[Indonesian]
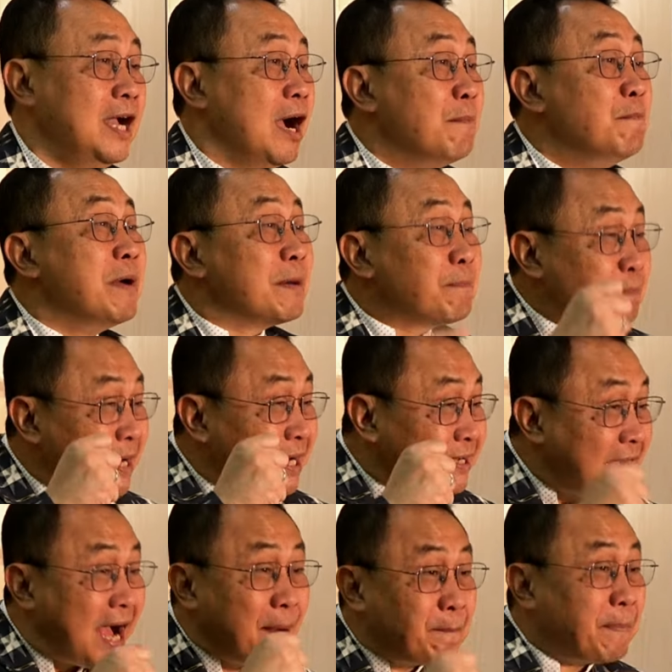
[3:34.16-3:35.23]

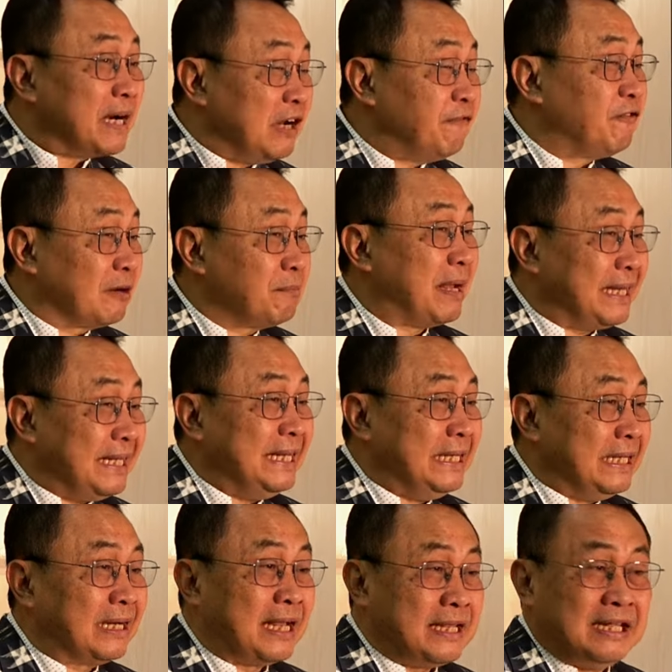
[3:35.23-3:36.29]
Berpegang pada firman
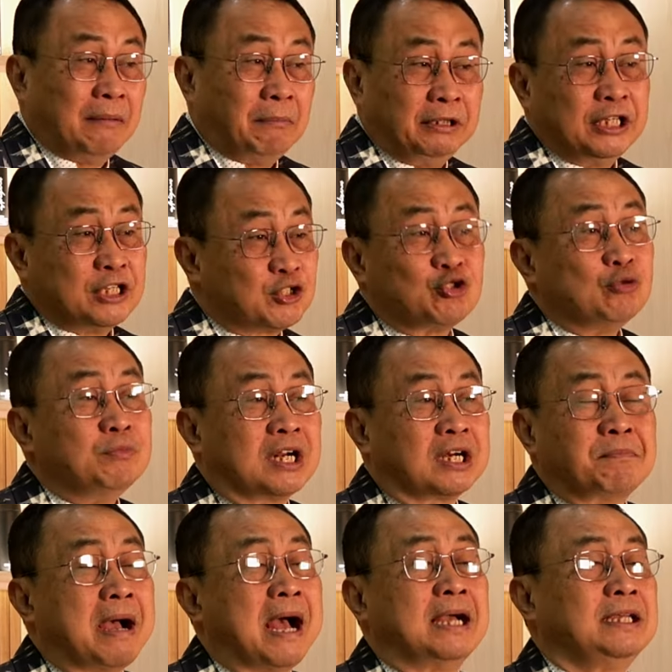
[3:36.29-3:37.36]
inilah yang menjadi sumber
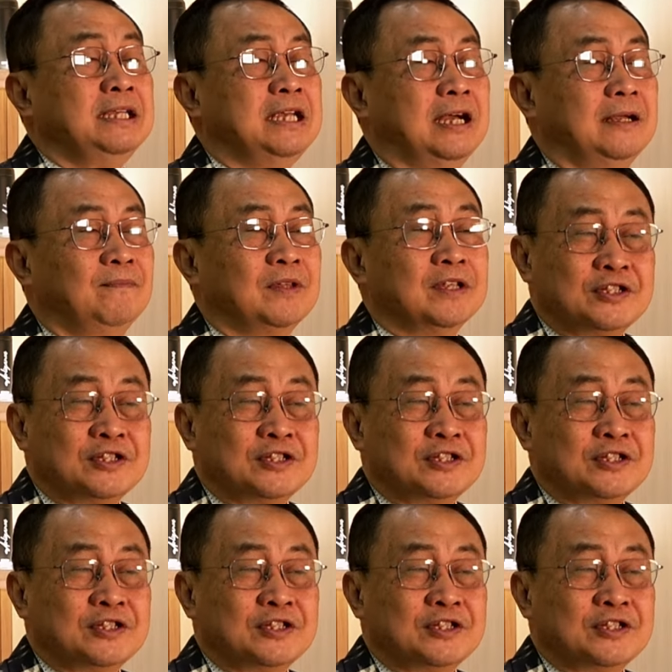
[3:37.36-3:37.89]
bahagia.